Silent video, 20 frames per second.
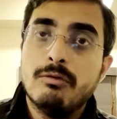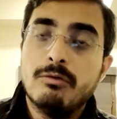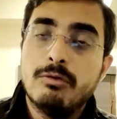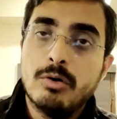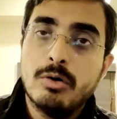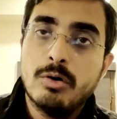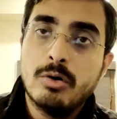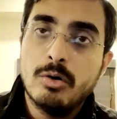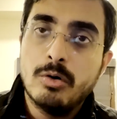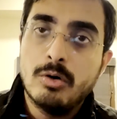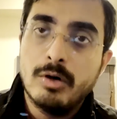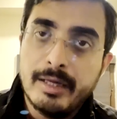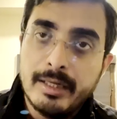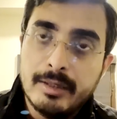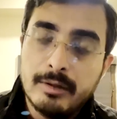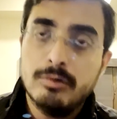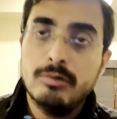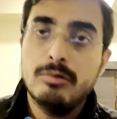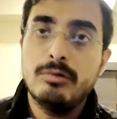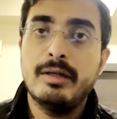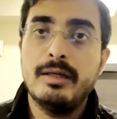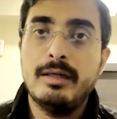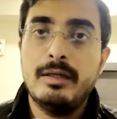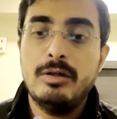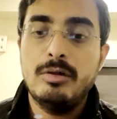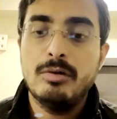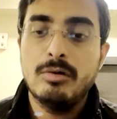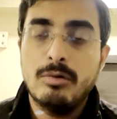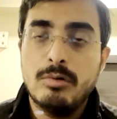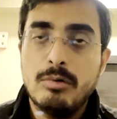वो हिंदू
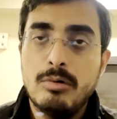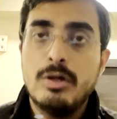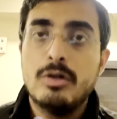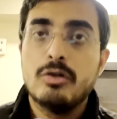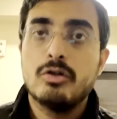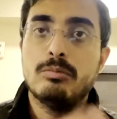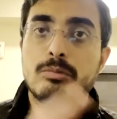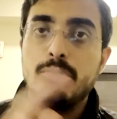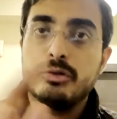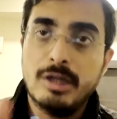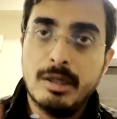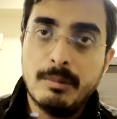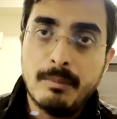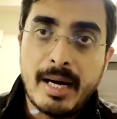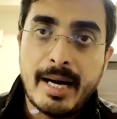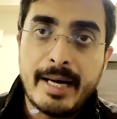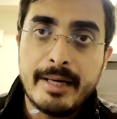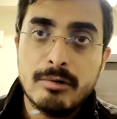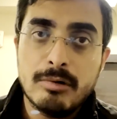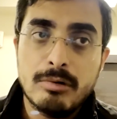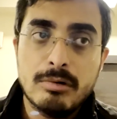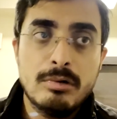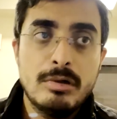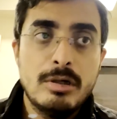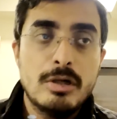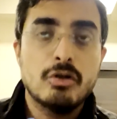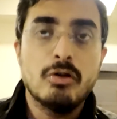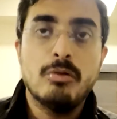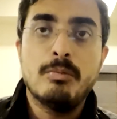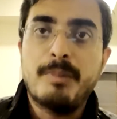नहीं हो तुम मुसलमान हो
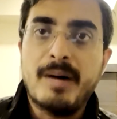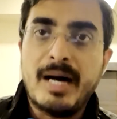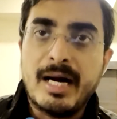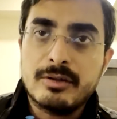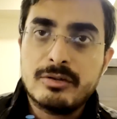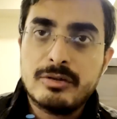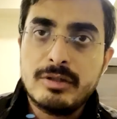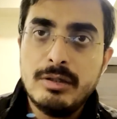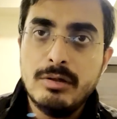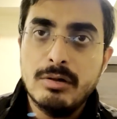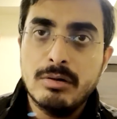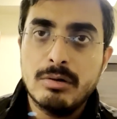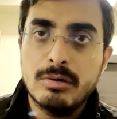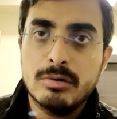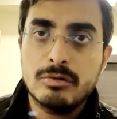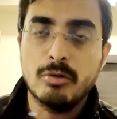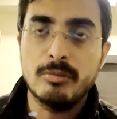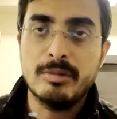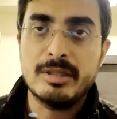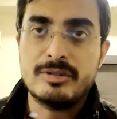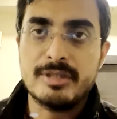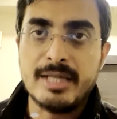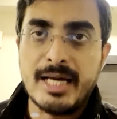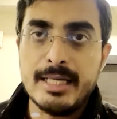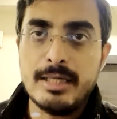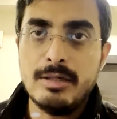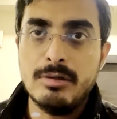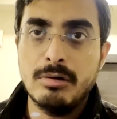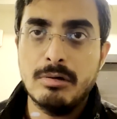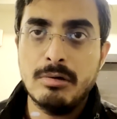तुम पारसी हो तुम
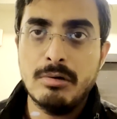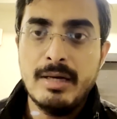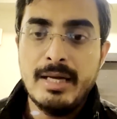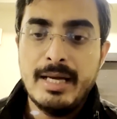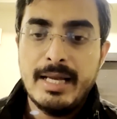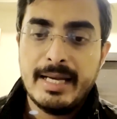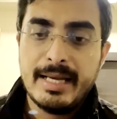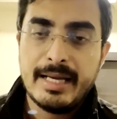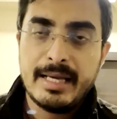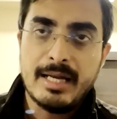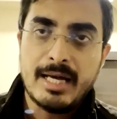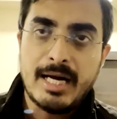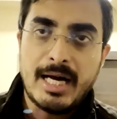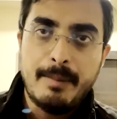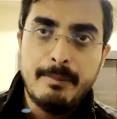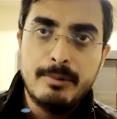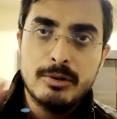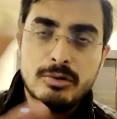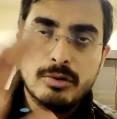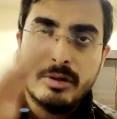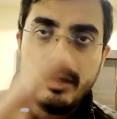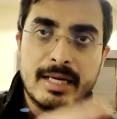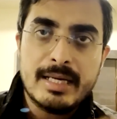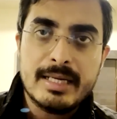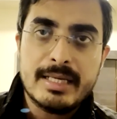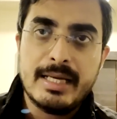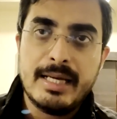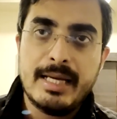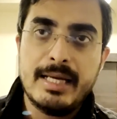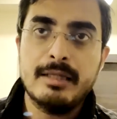ईसाई हो लेकिन अब जो
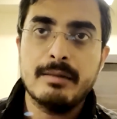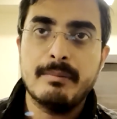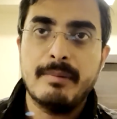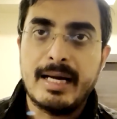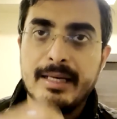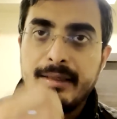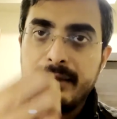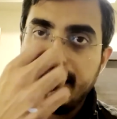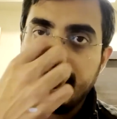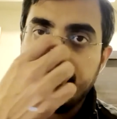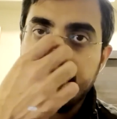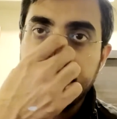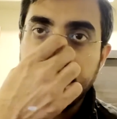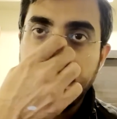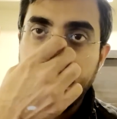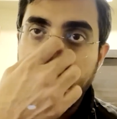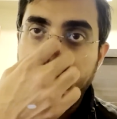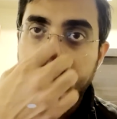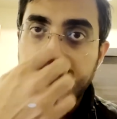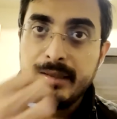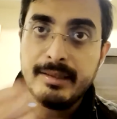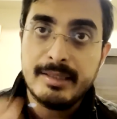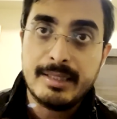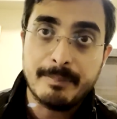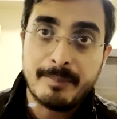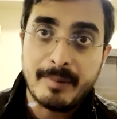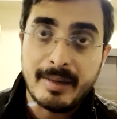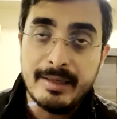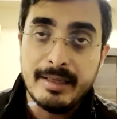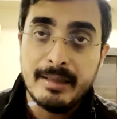है गेंद भारतीय जनता पार्टी
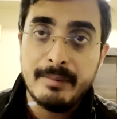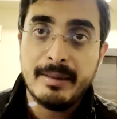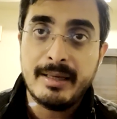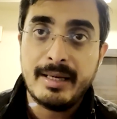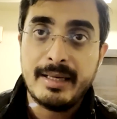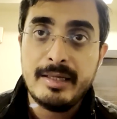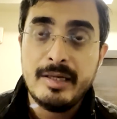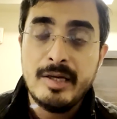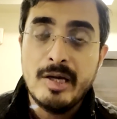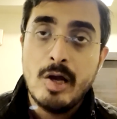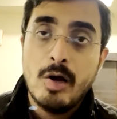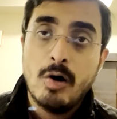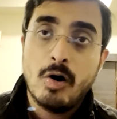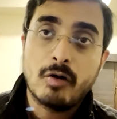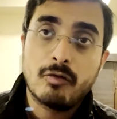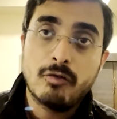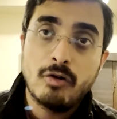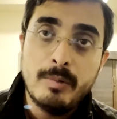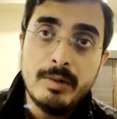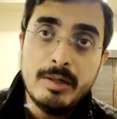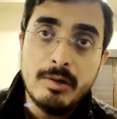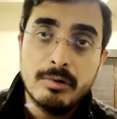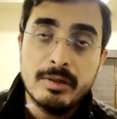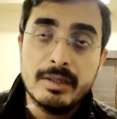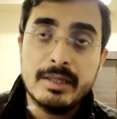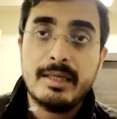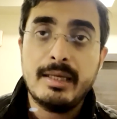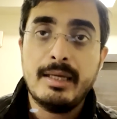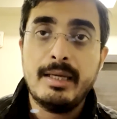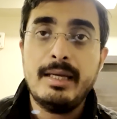के पाले में आई और वो भी
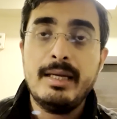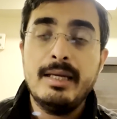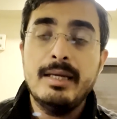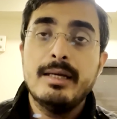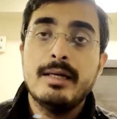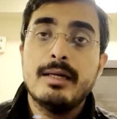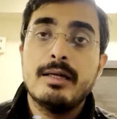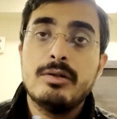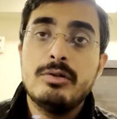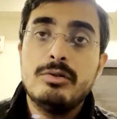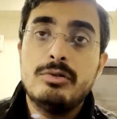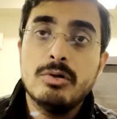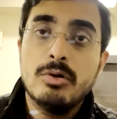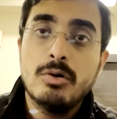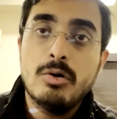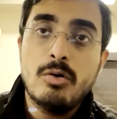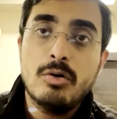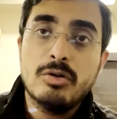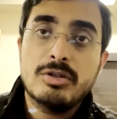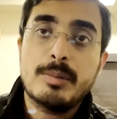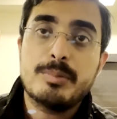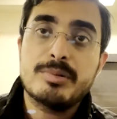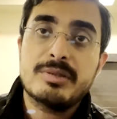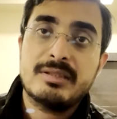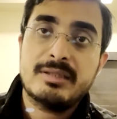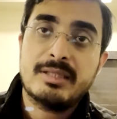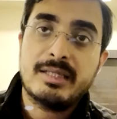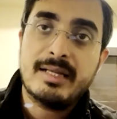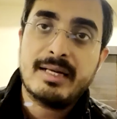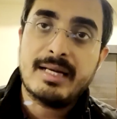उनकी जो
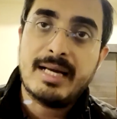सबसे ज़्यादा